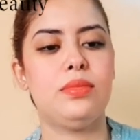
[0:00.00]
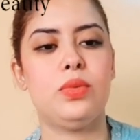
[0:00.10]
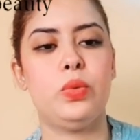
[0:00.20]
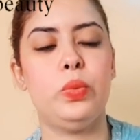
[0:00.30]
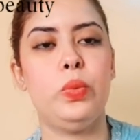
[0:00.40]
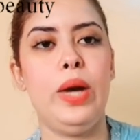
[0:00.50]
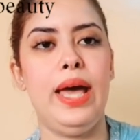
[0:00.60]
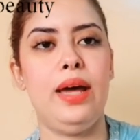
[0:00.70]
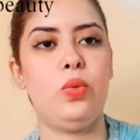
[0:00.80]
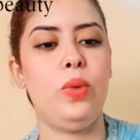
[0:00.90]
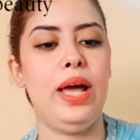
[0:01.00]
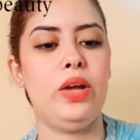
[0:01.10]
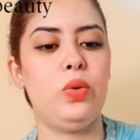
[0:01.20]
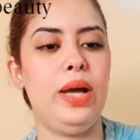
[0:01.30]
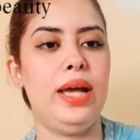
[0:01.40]
واعر
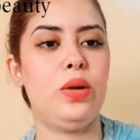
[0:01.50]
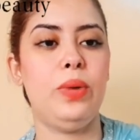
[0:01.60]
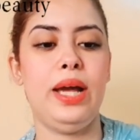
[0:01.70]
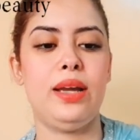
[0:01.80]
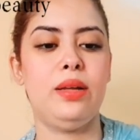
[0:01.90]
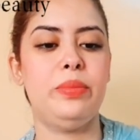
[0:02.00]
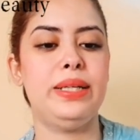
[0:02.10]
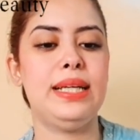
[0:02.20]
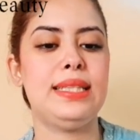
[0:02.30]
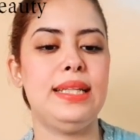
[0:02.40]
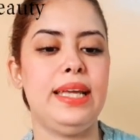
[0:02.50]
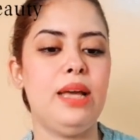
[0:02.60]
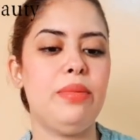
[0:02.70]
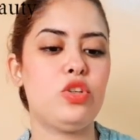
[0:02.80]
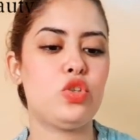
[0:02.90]
واعر واعر واعر البنات
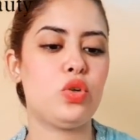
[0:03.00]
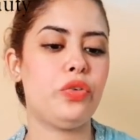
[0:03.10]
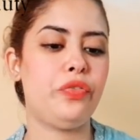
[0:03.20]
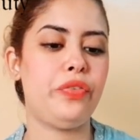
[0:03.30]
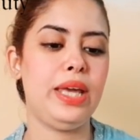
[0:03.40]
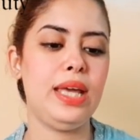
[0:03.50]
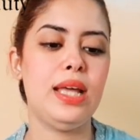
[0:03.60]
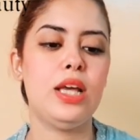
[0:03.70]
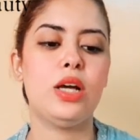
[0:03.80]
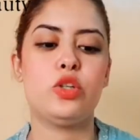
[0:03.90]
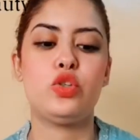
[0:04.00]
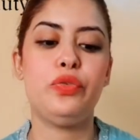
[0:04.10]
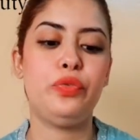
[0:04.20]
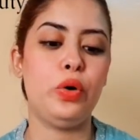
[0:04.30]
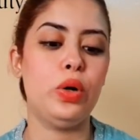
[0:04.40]
نعيا ما نشكر فيه
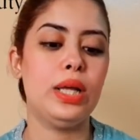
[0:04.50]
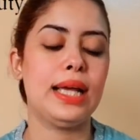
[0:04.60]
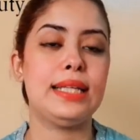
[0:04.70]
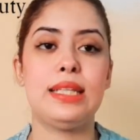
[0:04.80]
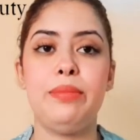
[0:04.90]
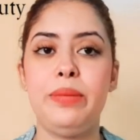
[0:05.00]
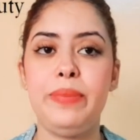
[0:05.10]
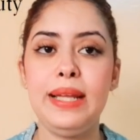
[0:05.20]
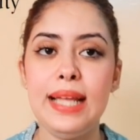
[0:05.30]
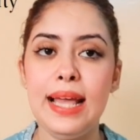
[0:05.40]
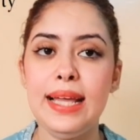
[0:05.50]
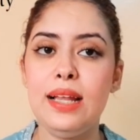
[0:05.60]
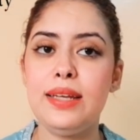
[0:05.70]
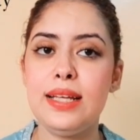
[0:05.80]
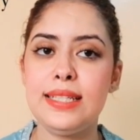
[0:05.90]
شوفوا قسما بالله
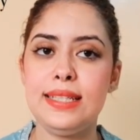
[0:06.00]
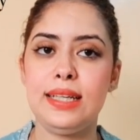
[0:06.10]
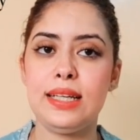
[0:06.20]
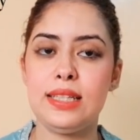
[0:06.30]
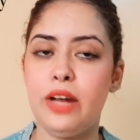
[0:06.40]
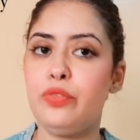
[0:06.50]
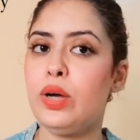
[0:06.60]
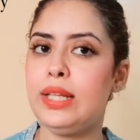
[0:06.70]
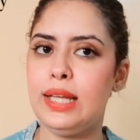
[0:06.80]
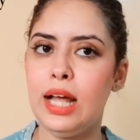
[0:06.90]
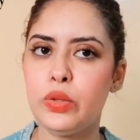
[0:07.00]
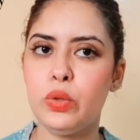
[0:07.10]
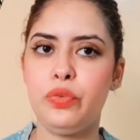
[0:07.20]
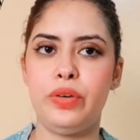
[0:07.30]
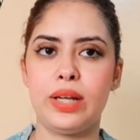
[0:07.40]
الا الناس اللي كتعرفوا غادي
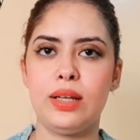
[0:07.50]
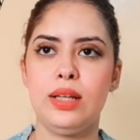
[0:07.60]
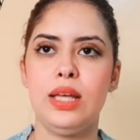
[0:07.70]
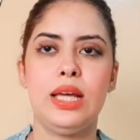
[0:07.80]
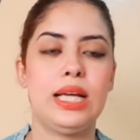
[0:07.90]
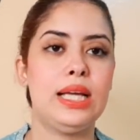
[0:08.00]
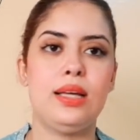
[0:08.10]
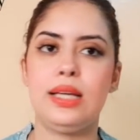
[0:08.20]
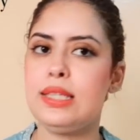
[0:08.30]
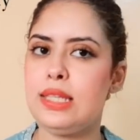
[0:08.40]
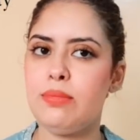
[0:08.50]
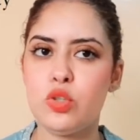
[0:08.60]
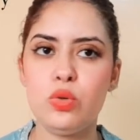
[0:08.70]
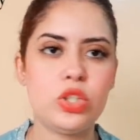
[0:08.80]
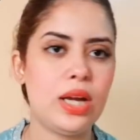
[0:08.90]
يلاحظوا الفرق كنتي
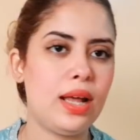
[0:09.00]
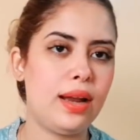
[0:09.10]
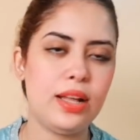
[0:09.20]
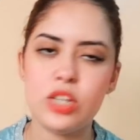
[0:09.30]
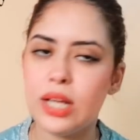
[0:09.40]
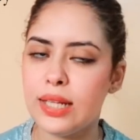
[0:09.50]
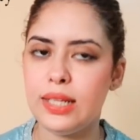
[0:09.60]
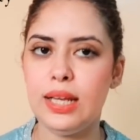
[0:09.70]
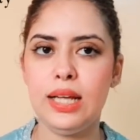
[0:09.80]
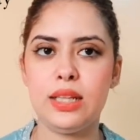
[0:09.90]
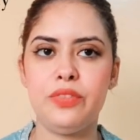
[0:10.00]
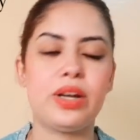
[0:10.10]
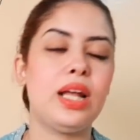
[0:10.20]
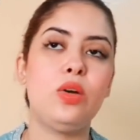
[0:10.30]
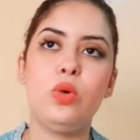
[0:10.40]
مجوجه راه راجلك غادي يلاحظ
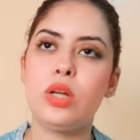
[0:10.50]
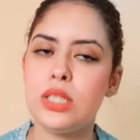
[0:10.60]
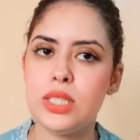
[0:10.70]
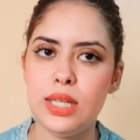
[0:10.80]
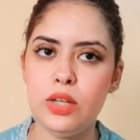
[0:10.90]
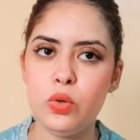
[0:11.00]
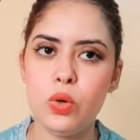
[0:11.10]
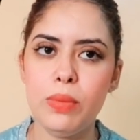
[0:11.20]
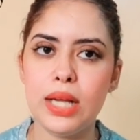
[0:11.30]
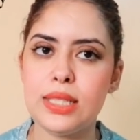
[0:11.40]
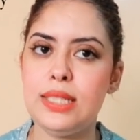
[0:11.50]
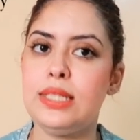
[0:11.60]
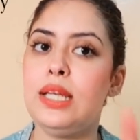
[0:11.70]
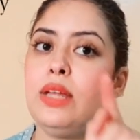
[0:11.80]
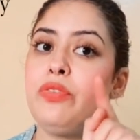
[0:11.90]
الفرق يقول كنتي اليوم اختي
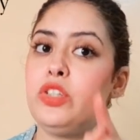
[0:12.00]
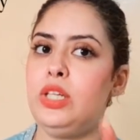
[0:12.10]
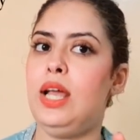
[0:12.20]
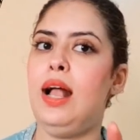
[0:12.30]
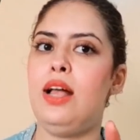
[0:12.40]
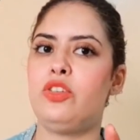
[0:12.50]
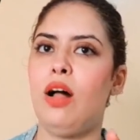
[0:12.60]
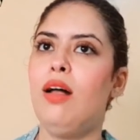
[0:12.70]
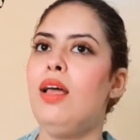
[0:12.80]
زايده فيك شي حاجه